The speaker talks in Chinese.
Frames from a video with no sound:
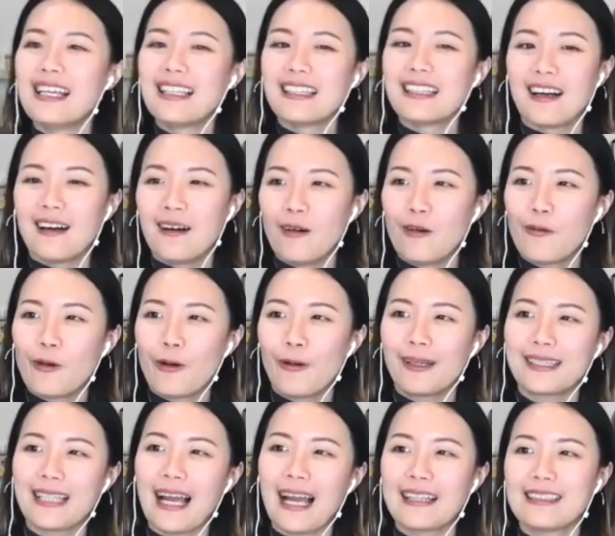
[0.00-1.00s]
然后我
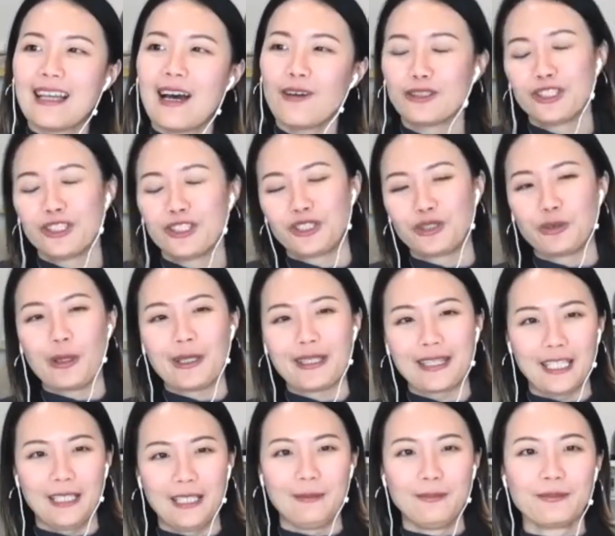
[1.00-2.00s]
会待到十月
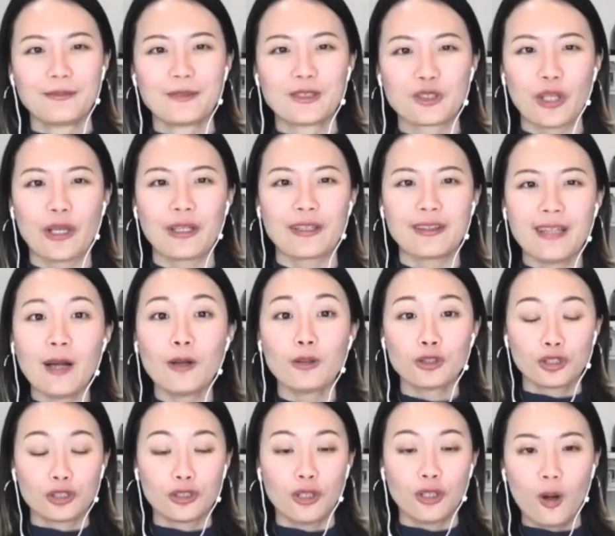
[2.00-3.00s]
底，所以到
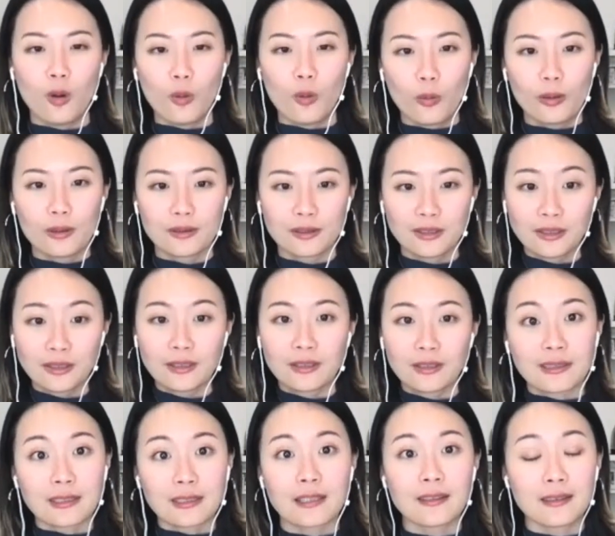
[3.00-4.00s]
时候我是
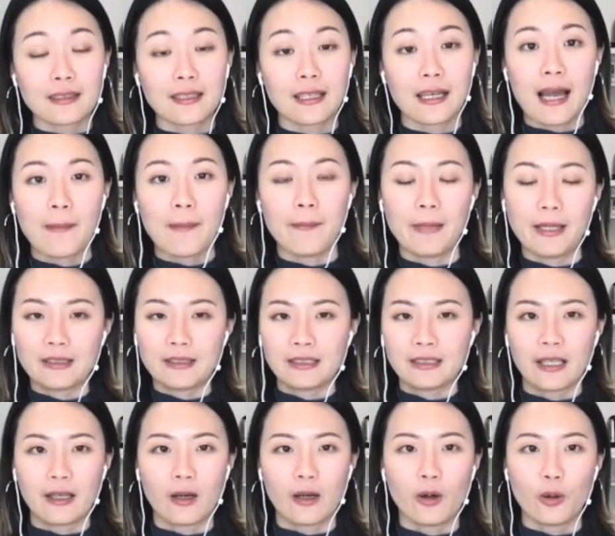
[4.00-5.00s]
真的还蛮
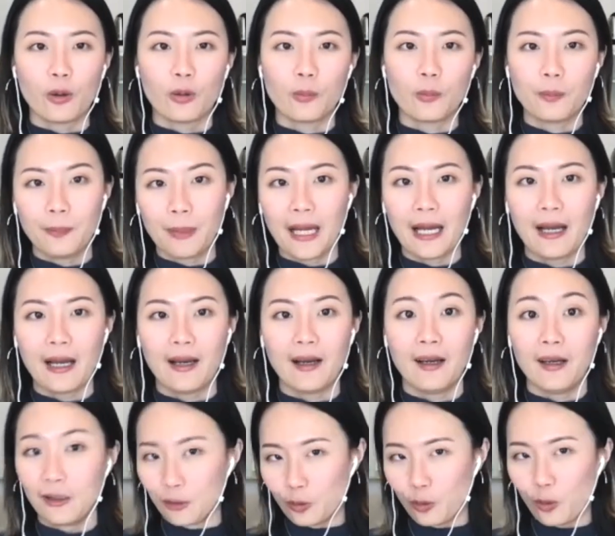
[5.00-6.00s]
想要办
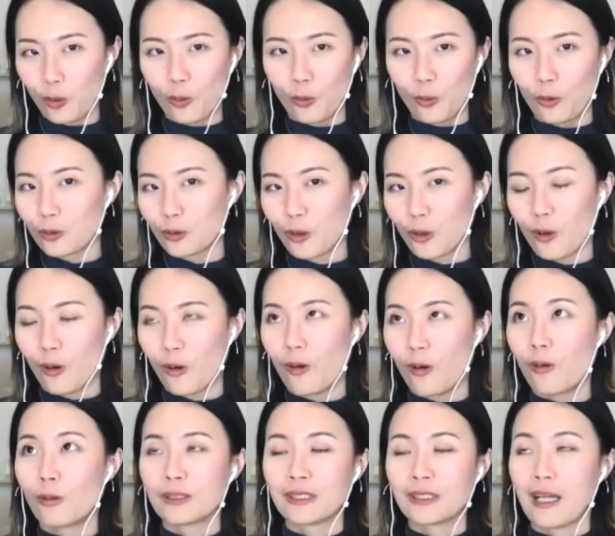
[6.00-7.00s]
很多活
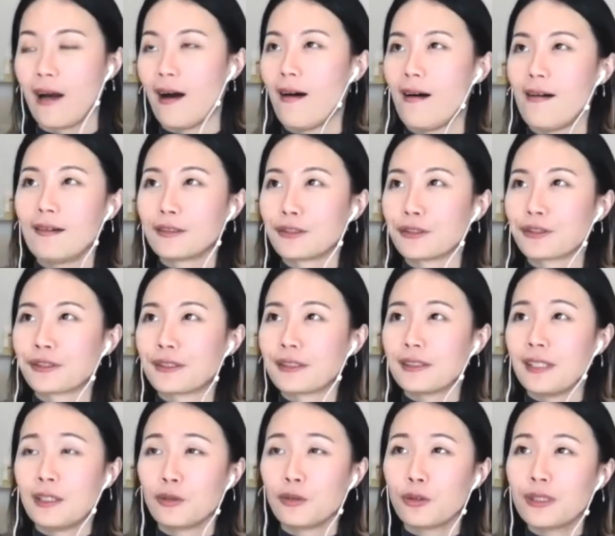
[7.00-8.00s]
动，我想要就
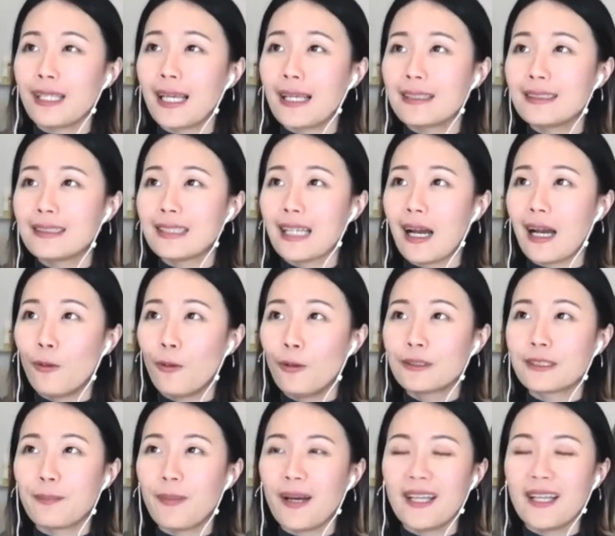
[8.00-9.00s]
是很多演讲或
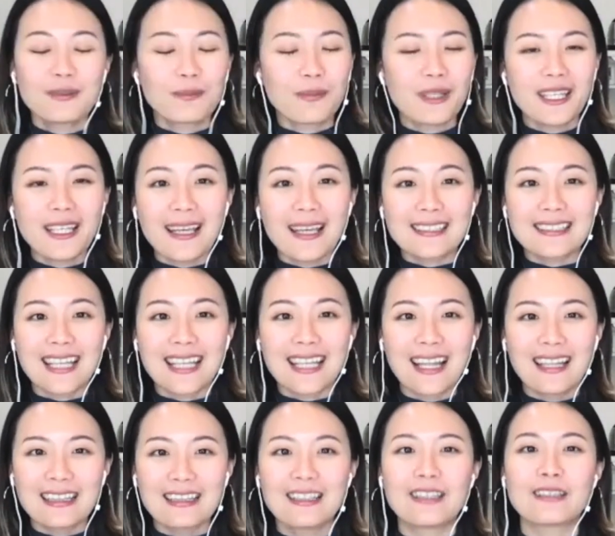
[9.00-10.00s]
者办什么野
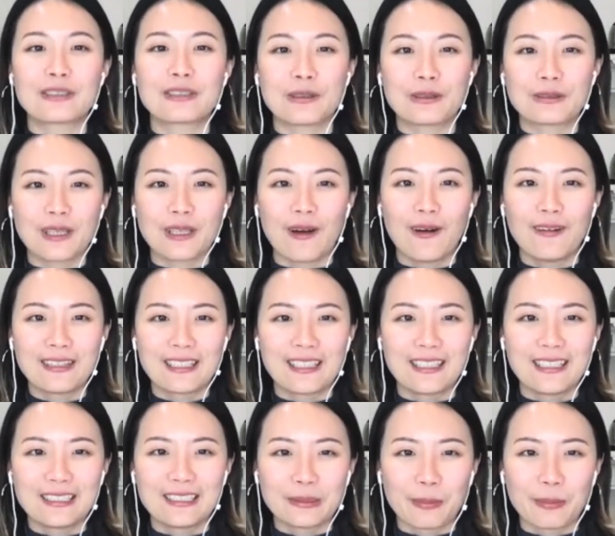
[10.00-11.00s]
餐，到时候找
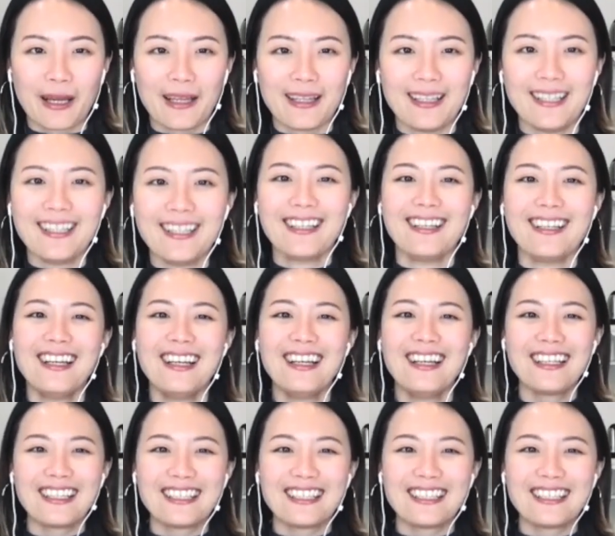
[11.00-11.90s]
你一起办，我